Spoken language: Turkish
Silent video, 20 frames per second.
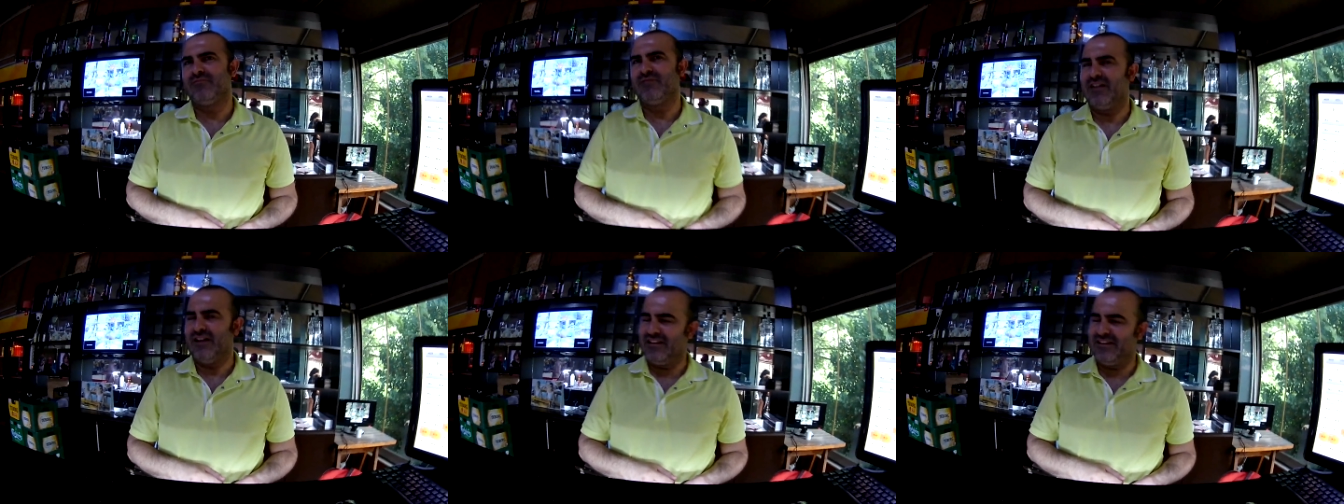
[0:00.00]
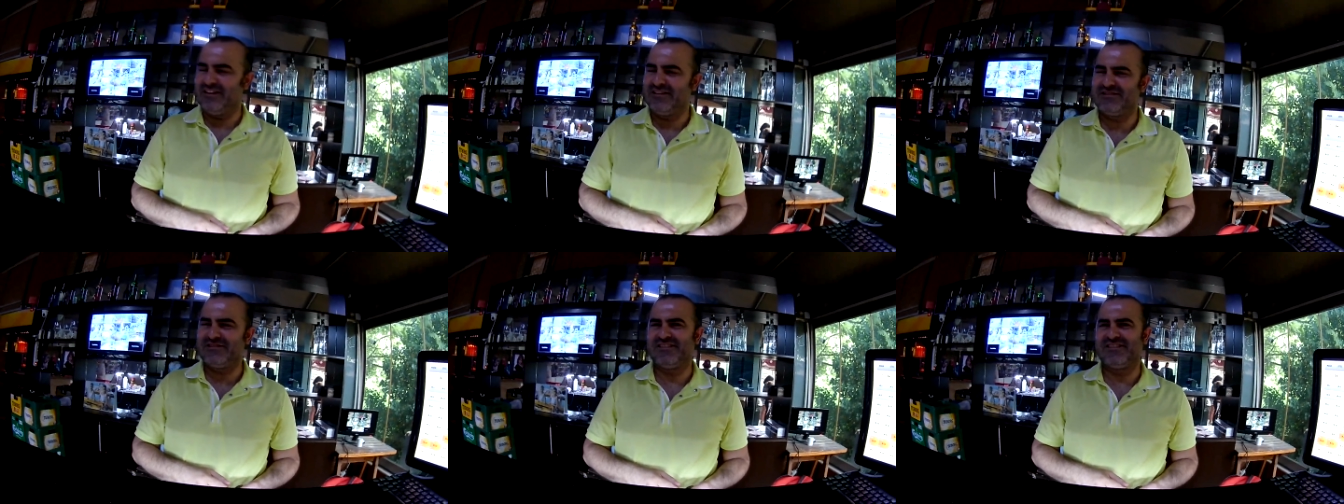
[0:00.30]

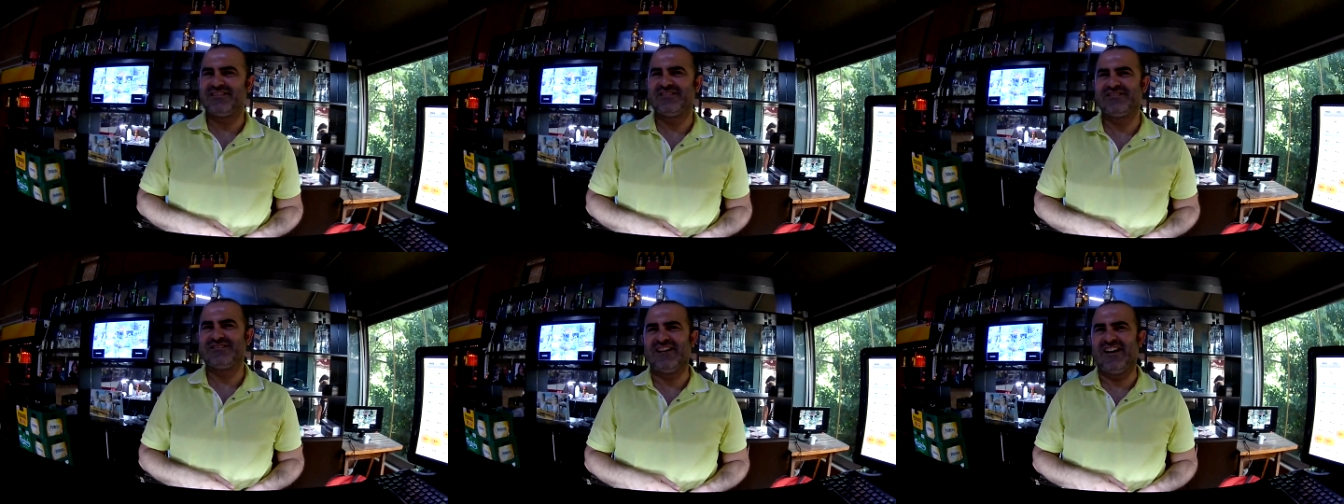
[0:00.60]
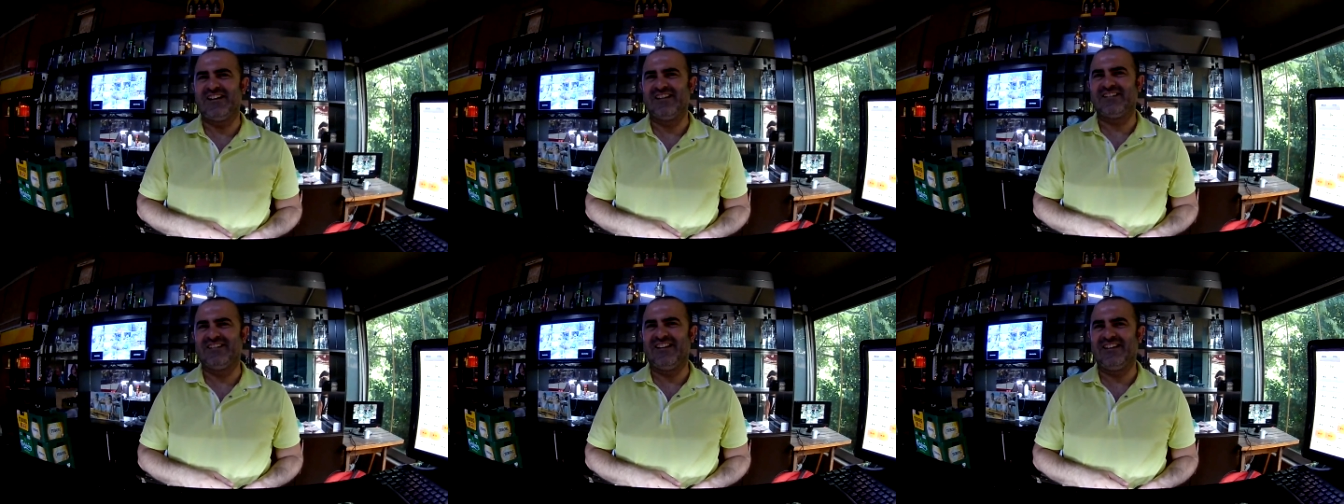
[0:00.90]
anlaştık. Teşekkür ederiz
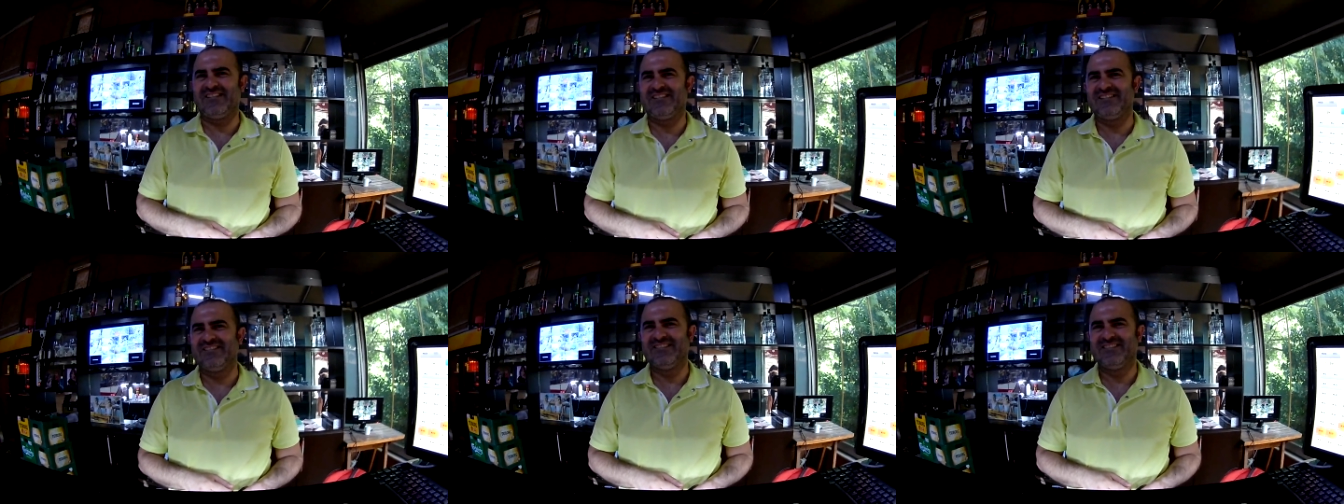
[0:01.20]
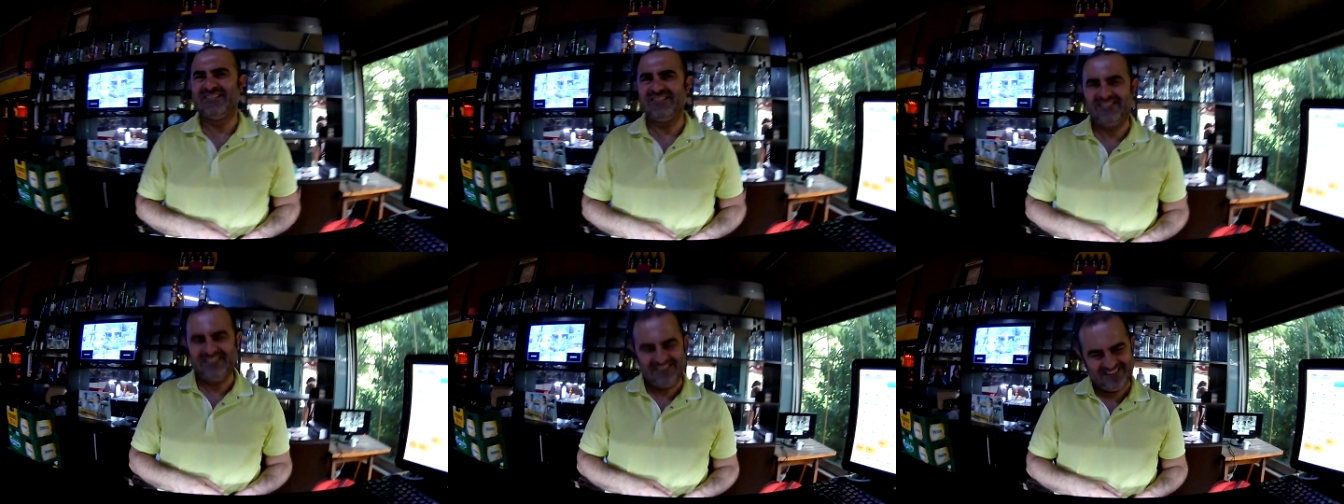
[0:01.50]
abi.
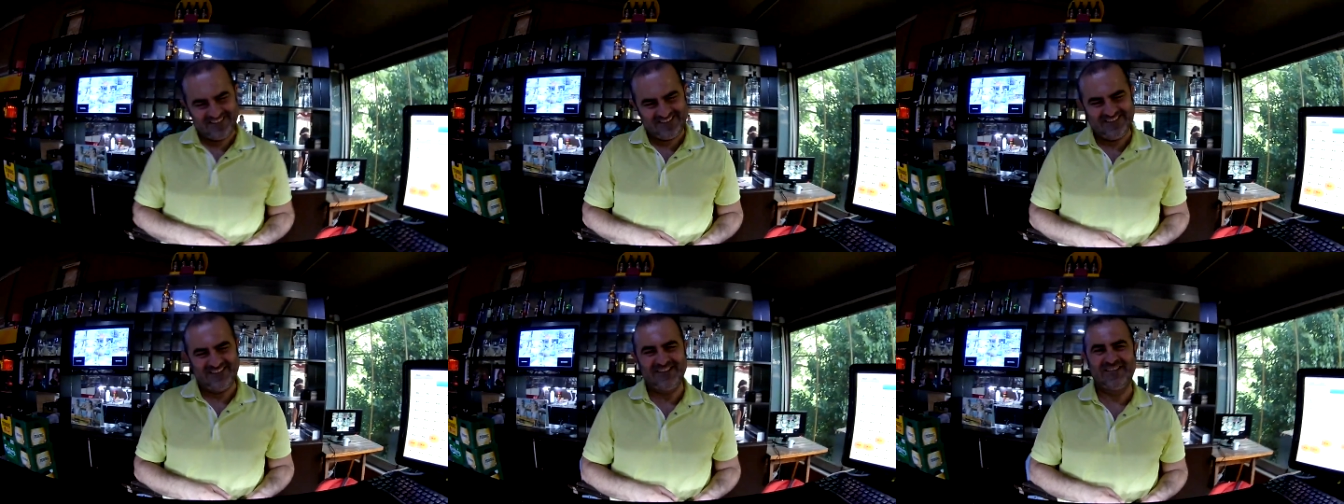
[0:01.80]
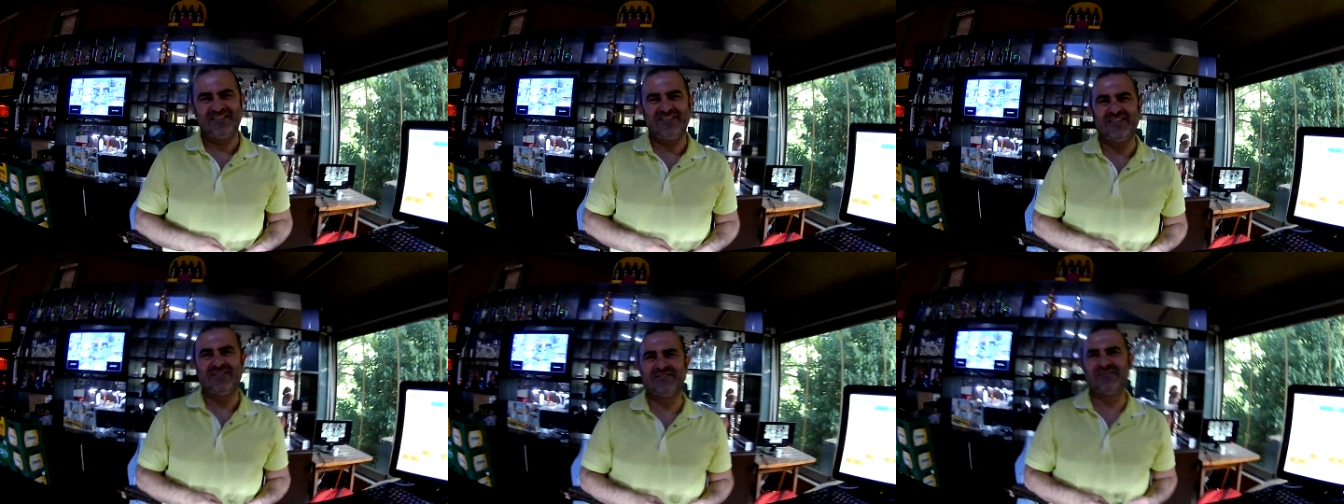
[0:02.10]
Görüşmek
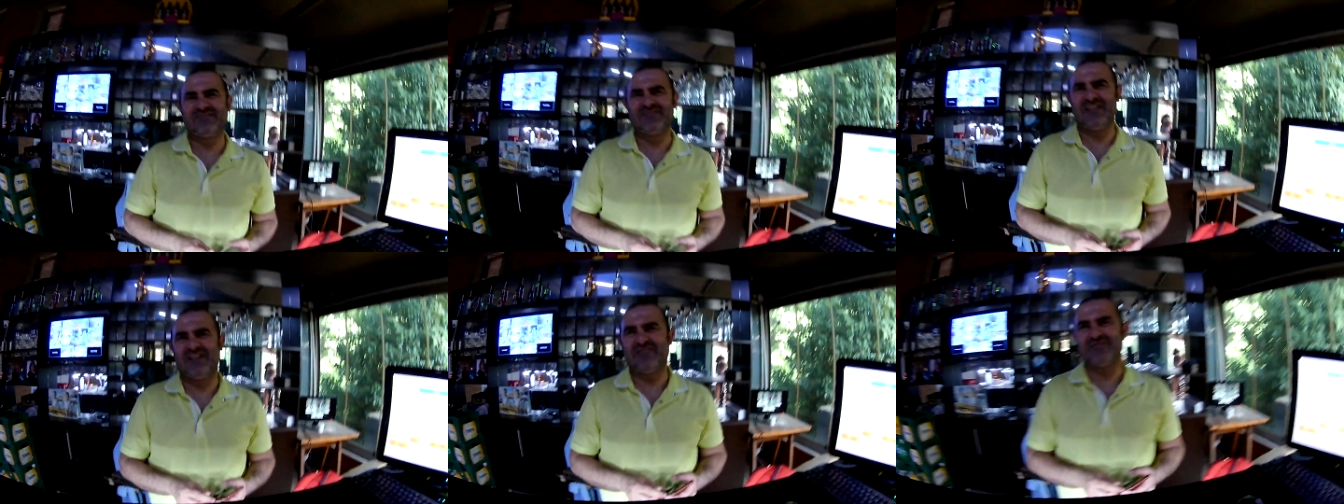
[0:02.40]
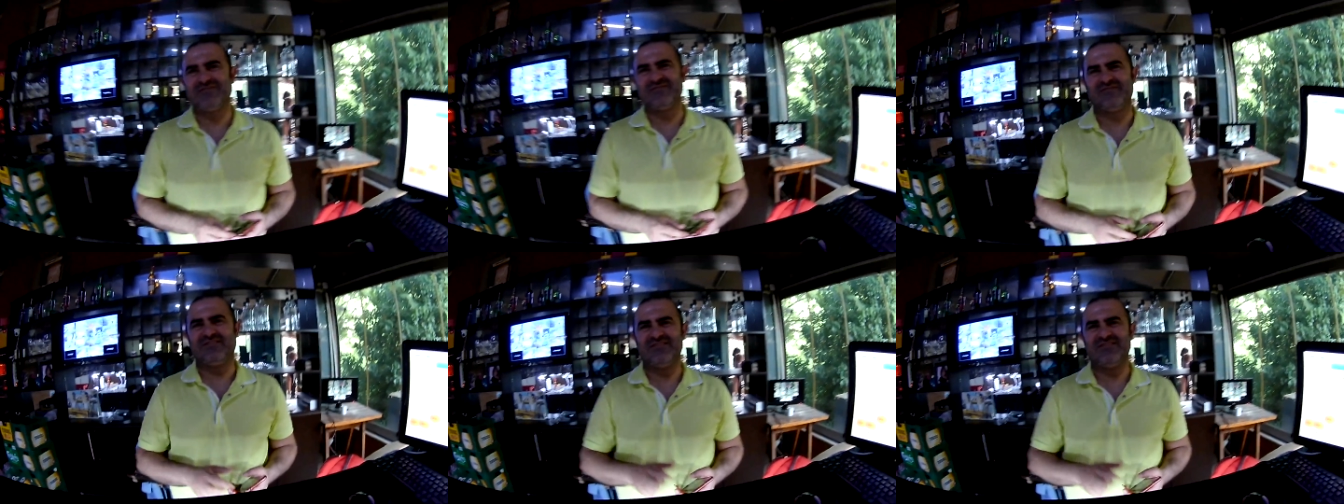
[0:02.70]
üzere. Görüşürüz abi.